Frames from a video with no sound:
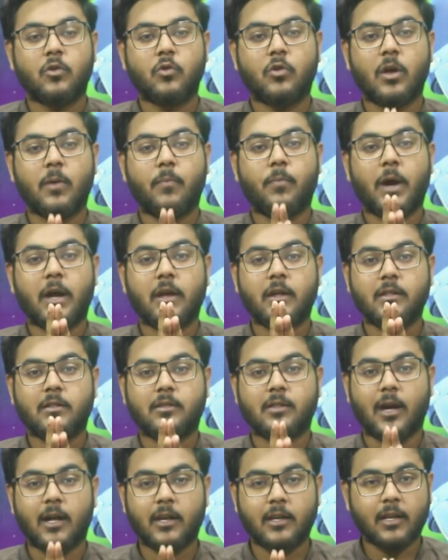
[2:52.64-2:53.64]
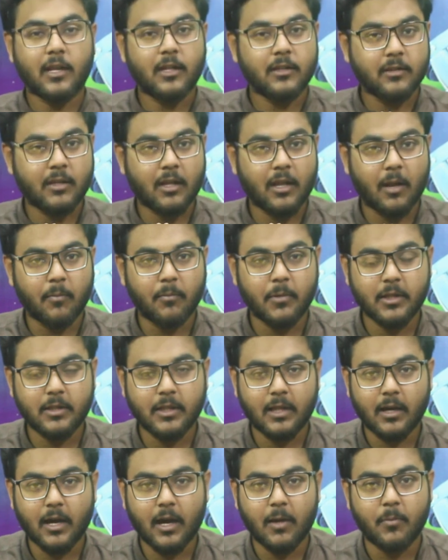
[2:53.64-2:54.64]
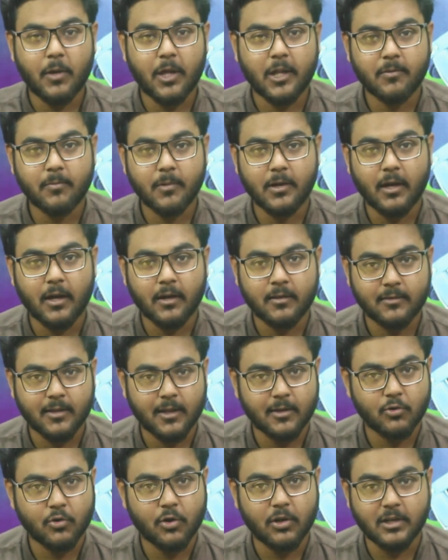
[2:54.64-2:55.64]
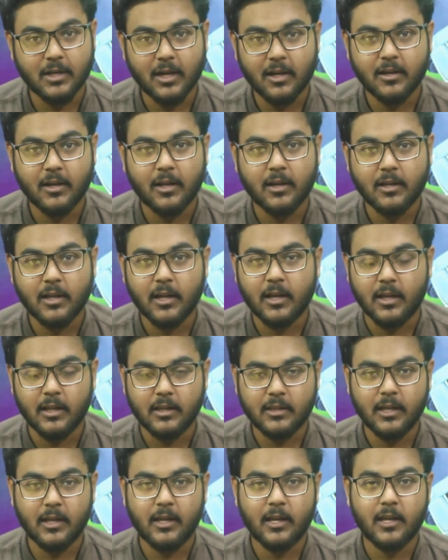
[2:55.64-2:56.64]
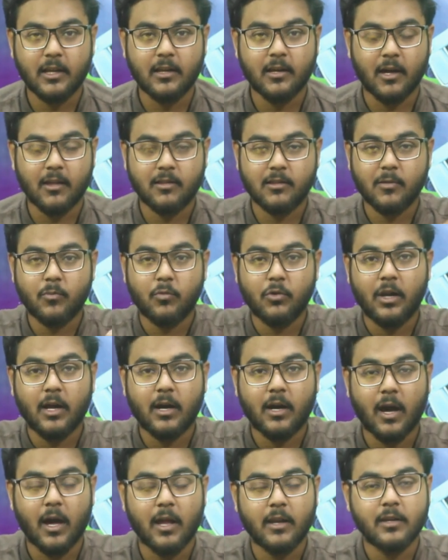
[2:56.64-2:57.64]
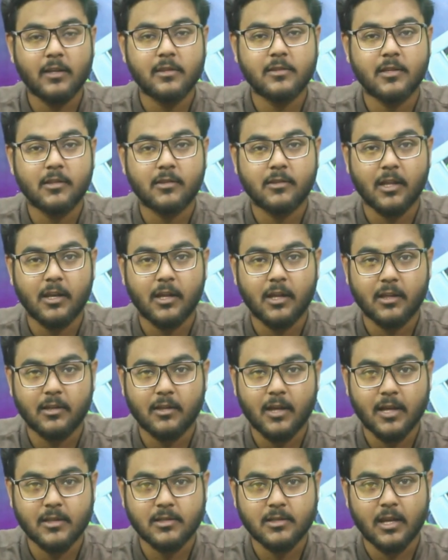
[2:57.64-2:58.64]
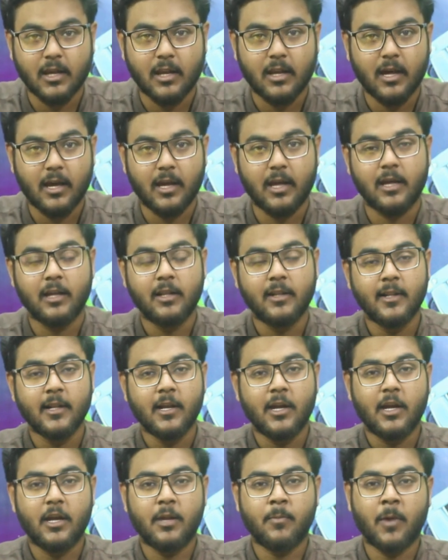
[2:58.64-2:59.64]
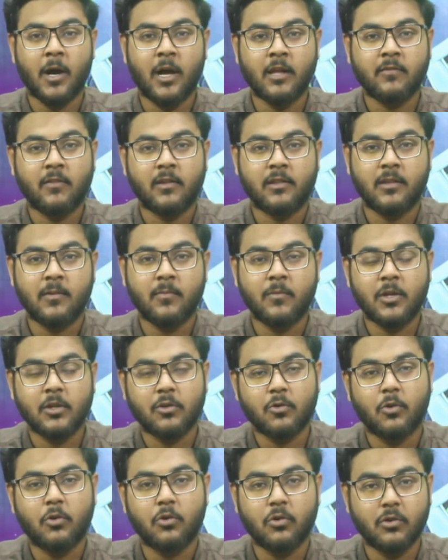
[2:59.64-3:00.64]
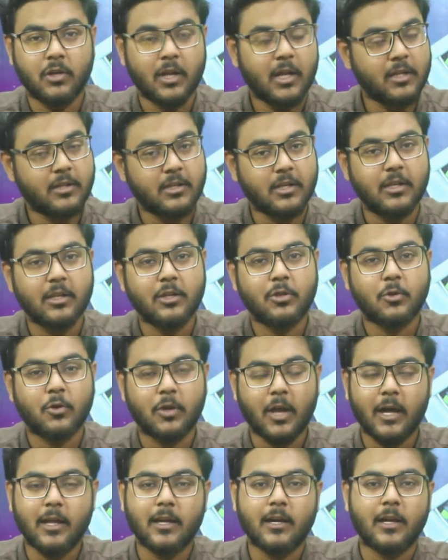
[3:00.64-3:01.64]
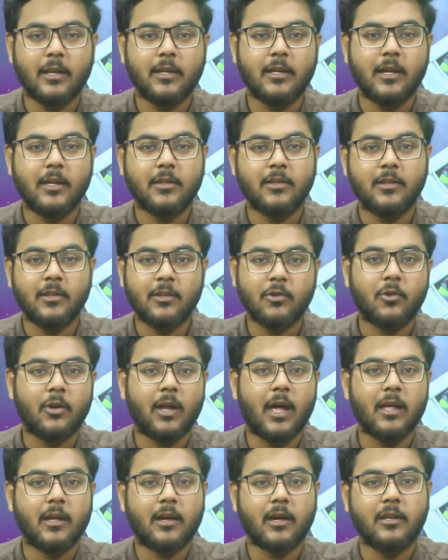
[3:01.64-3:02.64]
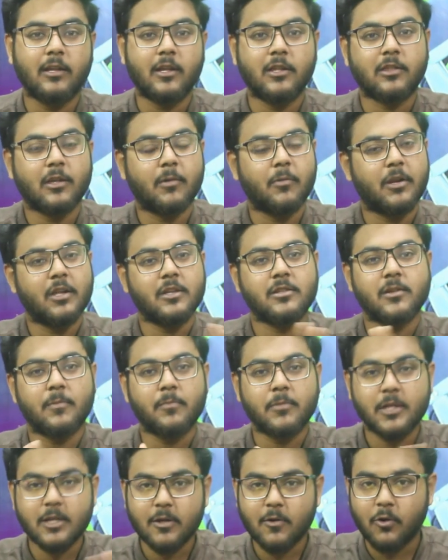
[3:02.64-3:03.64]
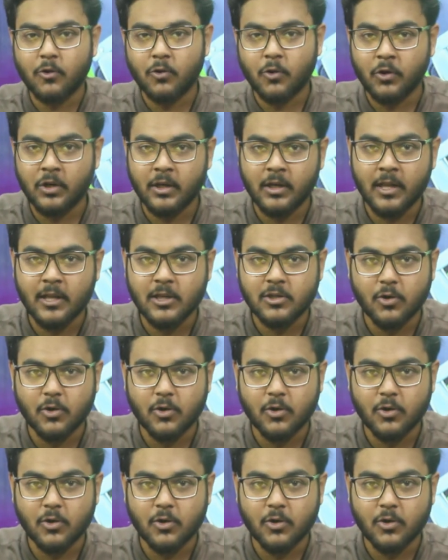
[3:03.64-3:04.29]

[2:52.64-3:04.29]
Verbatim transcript: क्योंकि पाकिस्तान के अंदर हमने देखा है बैट्समैन अक्सर जो है डर डर के खेलते हैं लेकिन हसीबुल्ला खान ने जिस तरीके से आज खेला है इमाद वसीम की तो उन्होंने इतनी धुलाई करी है इतनी धुलाई करी है तवरे शमसी को उन्होंने नहीं